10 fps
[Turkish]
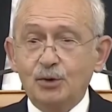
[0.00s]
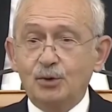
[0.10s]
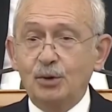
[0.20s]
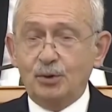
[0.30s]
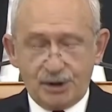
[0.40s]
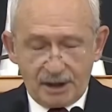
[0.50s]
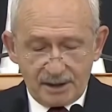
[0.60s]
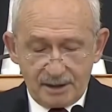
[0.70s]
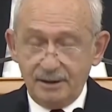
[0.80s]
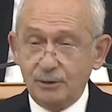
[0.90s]
Türk
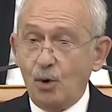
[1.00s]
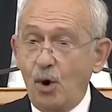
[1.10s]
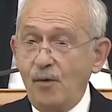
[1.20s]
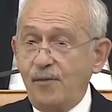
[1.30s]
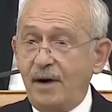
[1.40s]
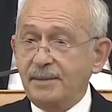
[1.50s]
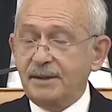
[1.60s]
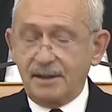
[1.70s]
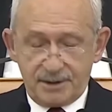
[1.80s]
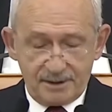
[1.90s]
Şeker'in 10
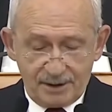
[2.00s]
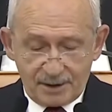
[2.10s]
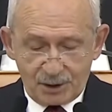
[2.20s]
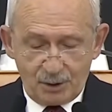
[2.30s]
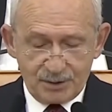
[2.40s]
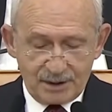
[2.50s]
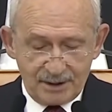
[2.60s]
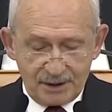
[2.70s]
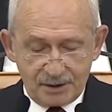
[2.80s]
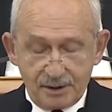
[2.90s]
fabrikasını kaça
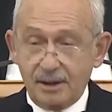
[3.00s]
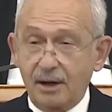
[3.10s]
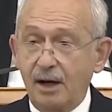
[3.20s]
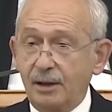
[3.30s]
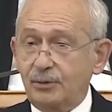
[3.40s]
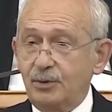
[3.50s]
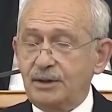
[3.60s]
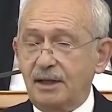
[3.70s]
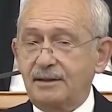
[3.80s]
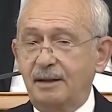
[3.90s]
özelleştirdi?
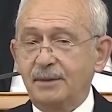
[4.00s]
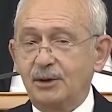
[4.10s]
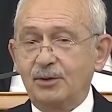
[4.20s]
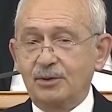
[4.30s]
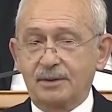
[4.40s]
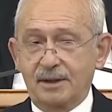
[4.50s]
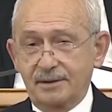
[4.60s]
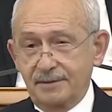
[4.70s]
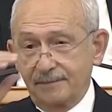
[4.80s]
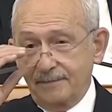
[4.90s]
680 milyon dolar.
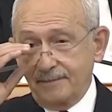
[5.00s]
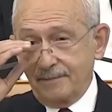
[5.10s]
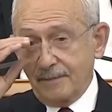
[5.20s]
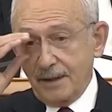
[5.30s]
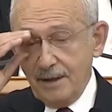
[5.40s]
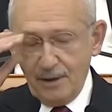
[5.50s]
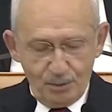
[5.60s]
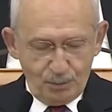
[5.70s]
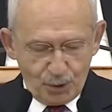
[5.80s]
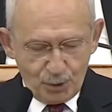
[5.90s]

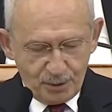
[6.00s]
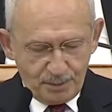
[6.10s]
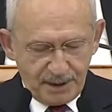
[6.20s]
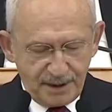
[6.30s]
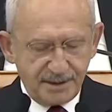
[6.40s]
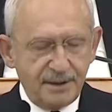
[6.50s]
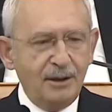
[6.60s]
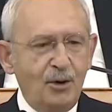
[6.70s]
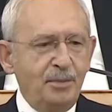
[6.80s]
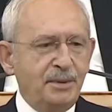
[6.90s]
Bugünün
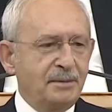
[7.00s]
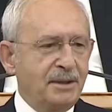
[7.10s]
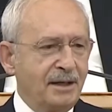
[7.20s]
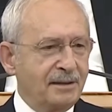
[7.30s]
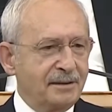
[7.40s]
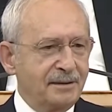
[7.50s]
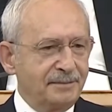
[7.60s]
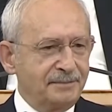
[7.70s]
parasıyla 11 milyar lira.